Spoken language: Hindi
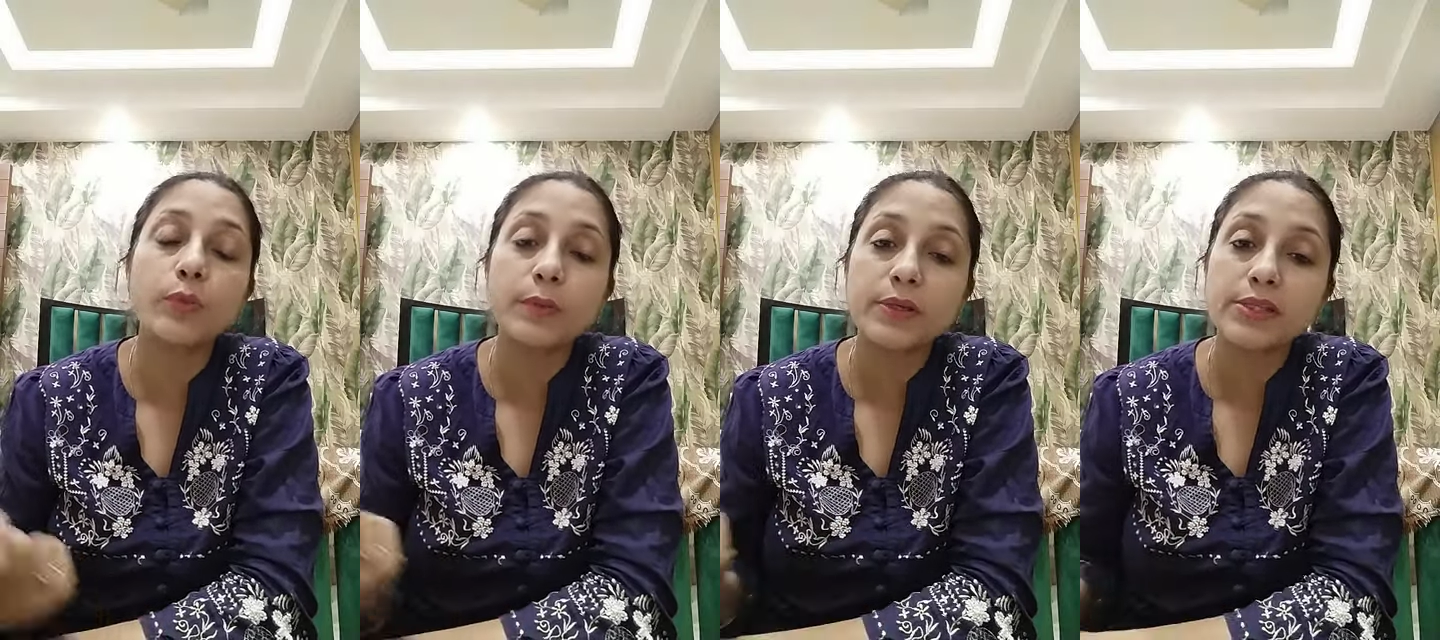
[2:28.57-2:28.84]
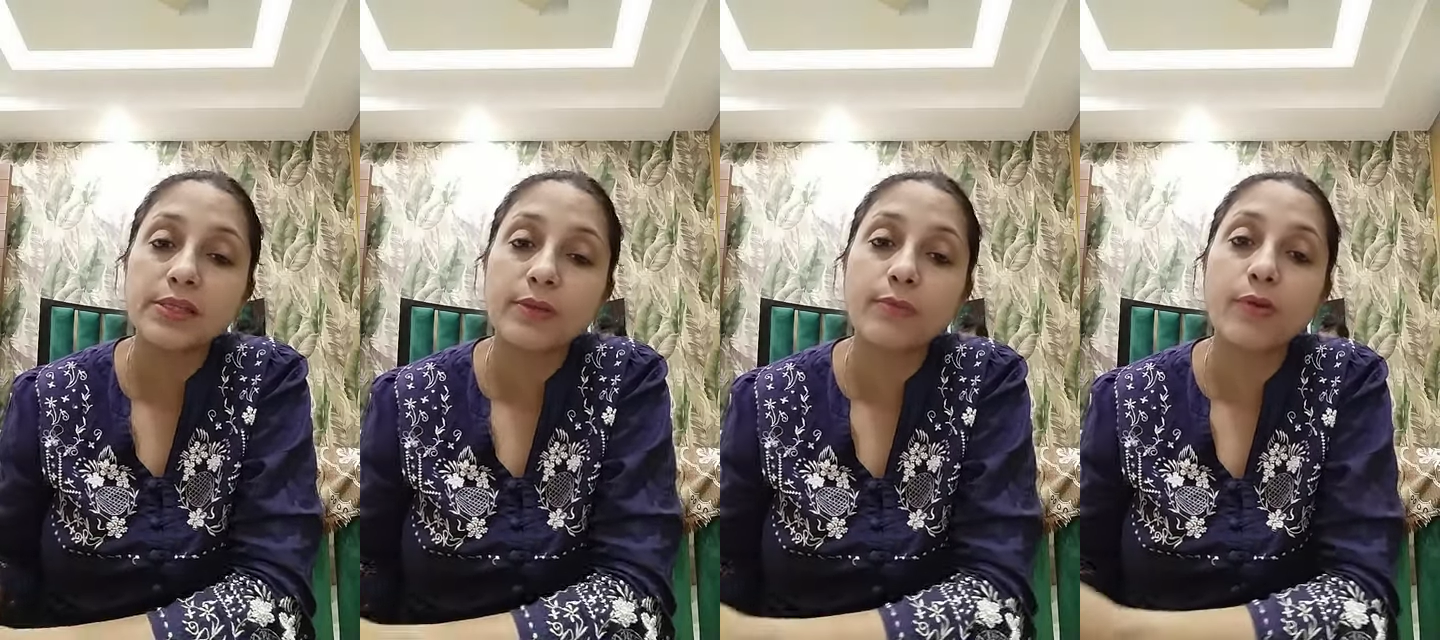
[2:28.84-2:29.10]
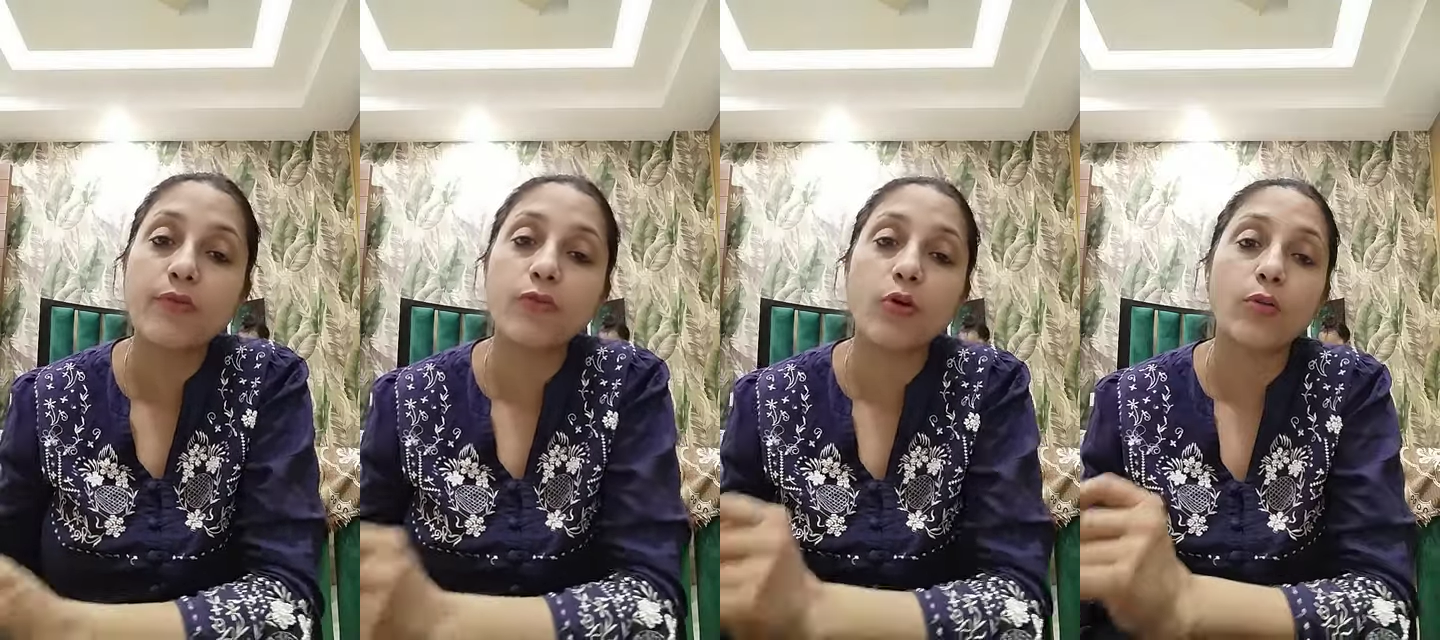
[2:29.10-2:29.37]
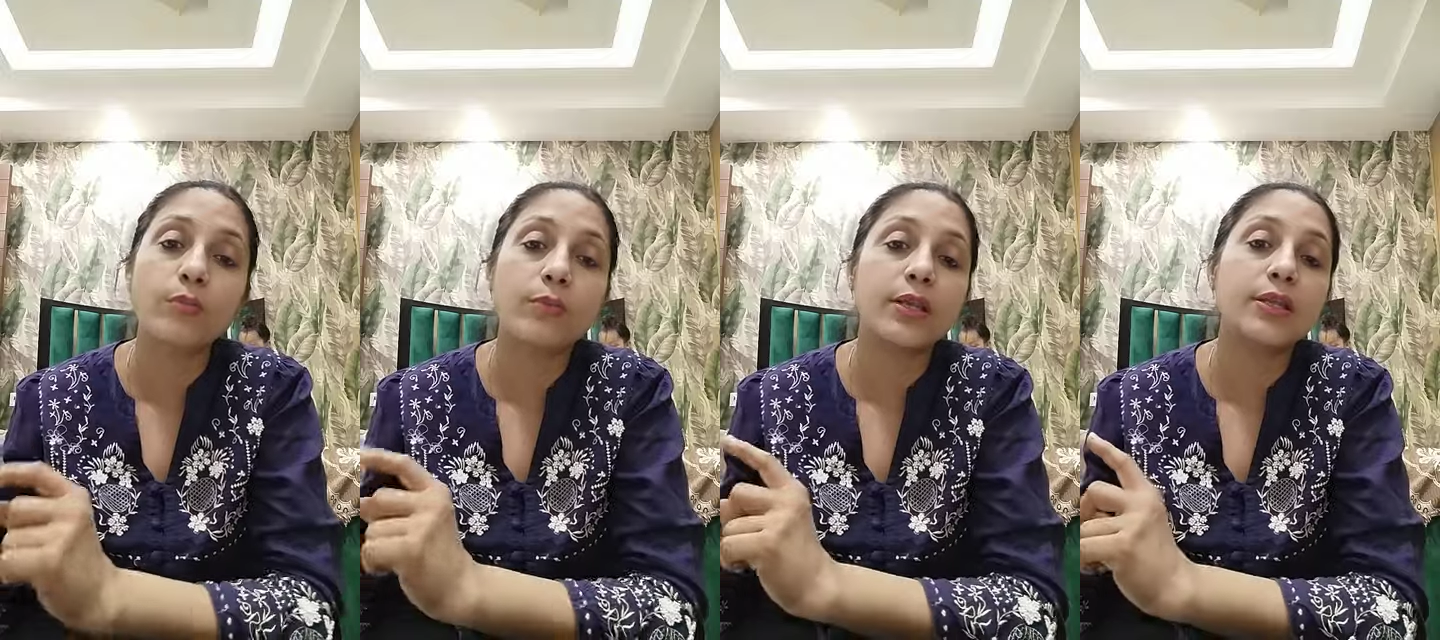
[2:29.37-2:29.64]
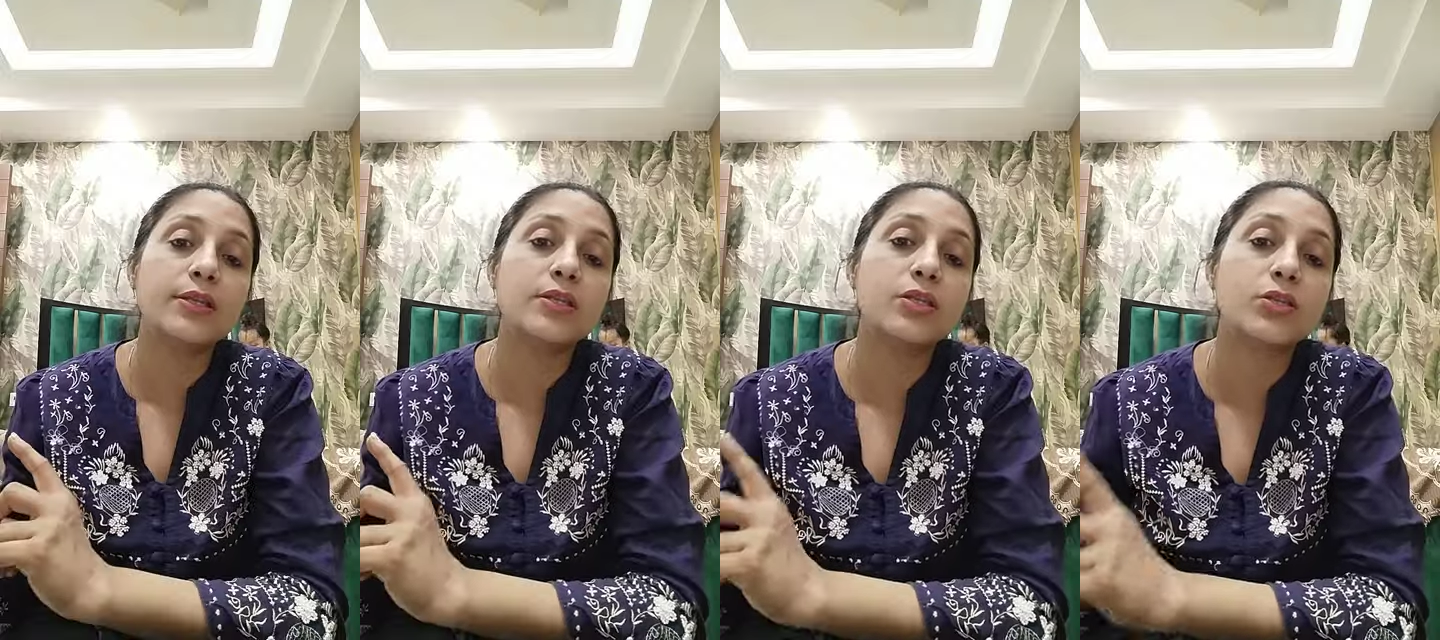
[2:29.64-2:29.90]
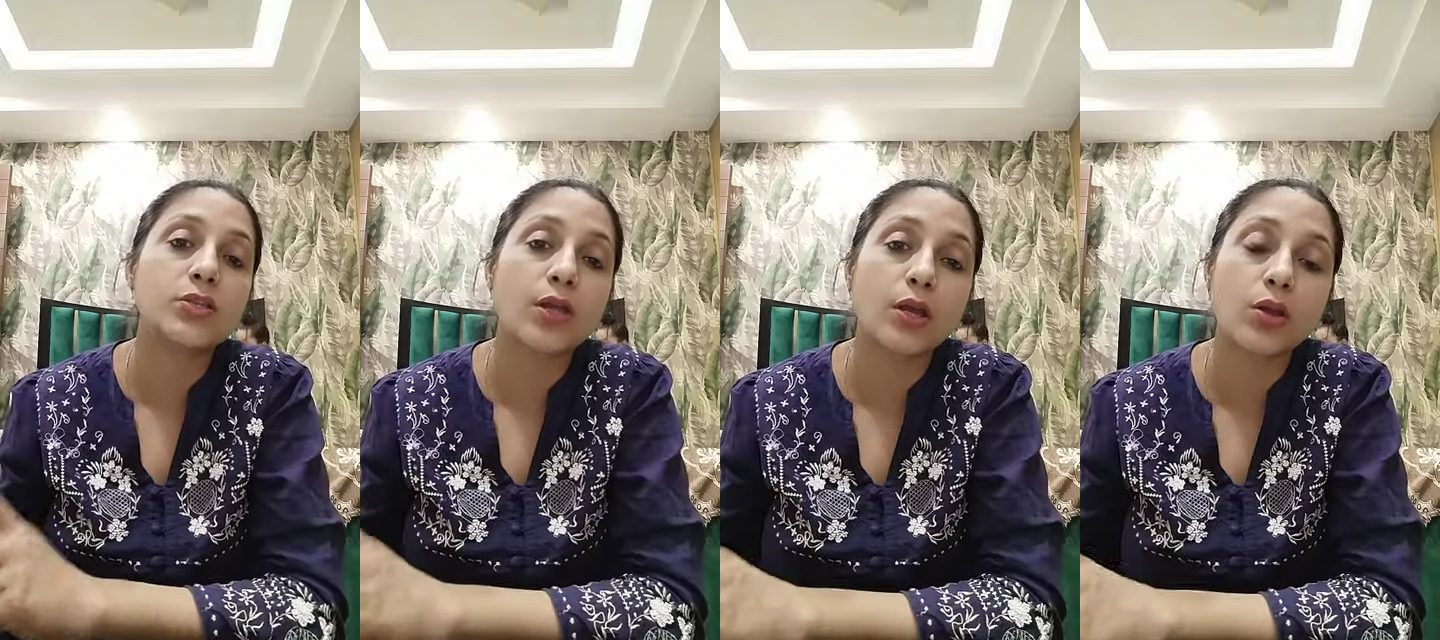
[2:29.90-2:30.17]
आप किसी भी फॉर्म में लीजिए
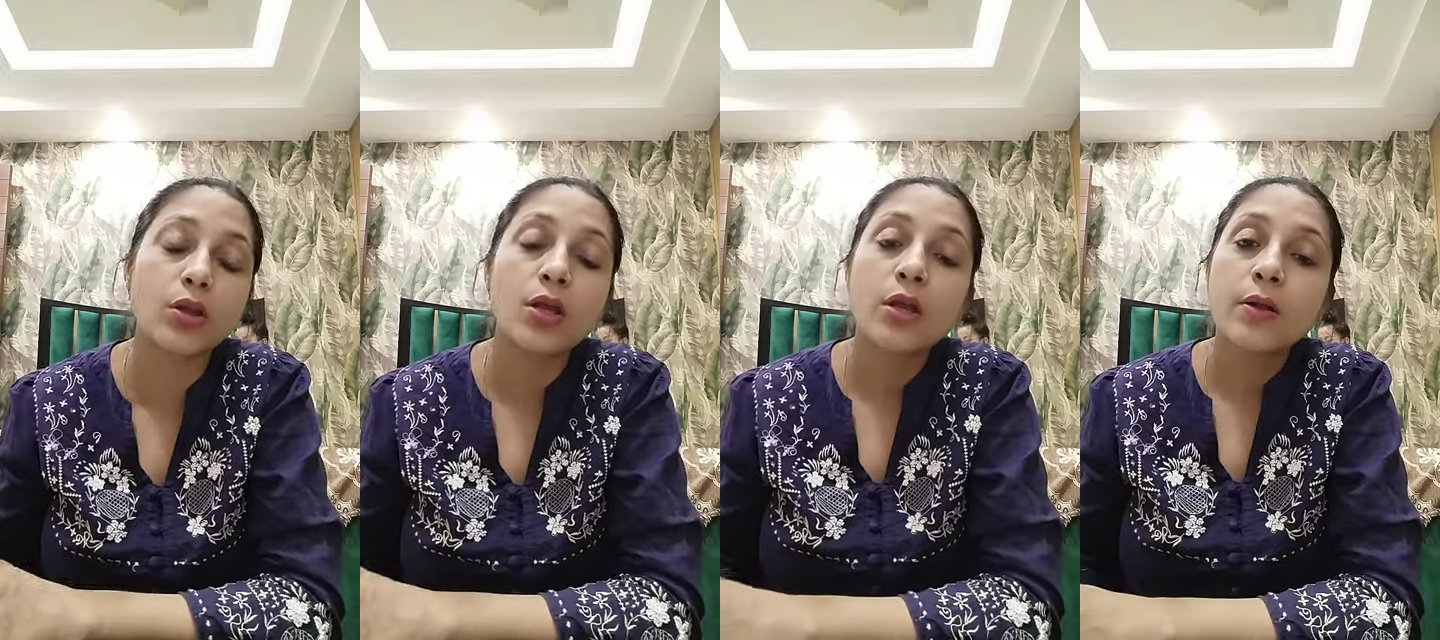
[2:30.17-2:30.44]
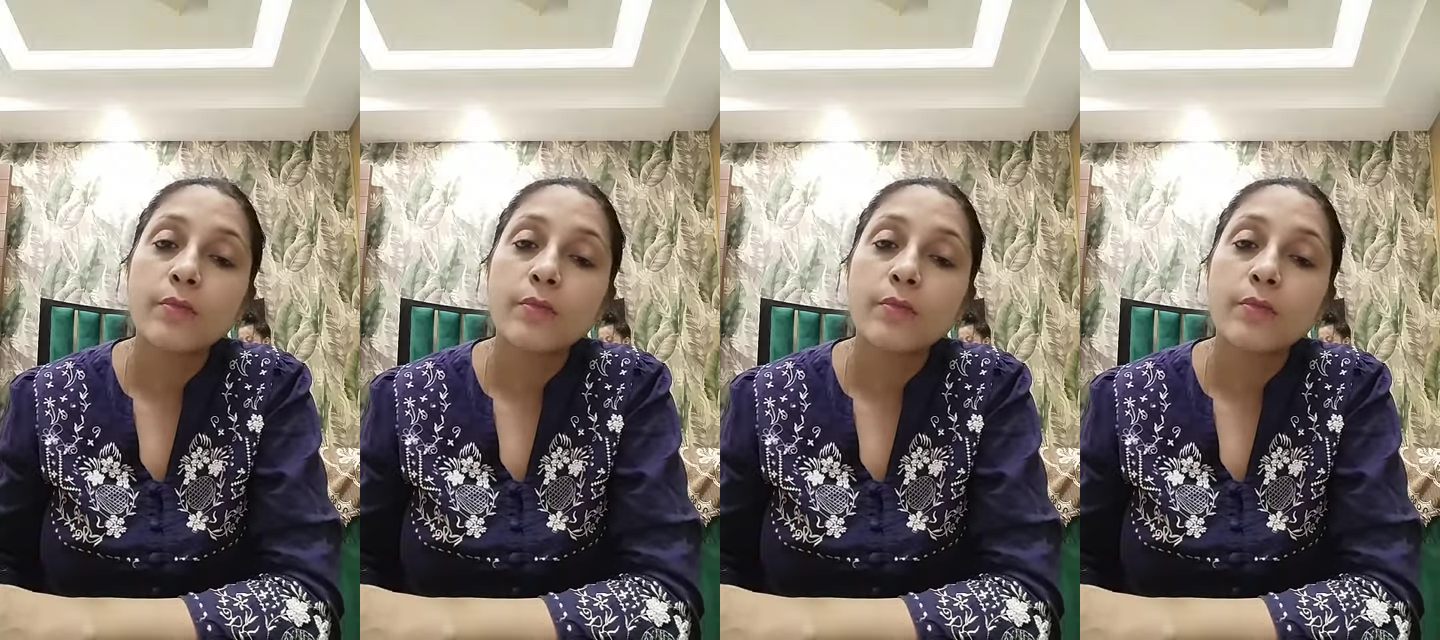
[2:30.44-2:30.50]
चाहे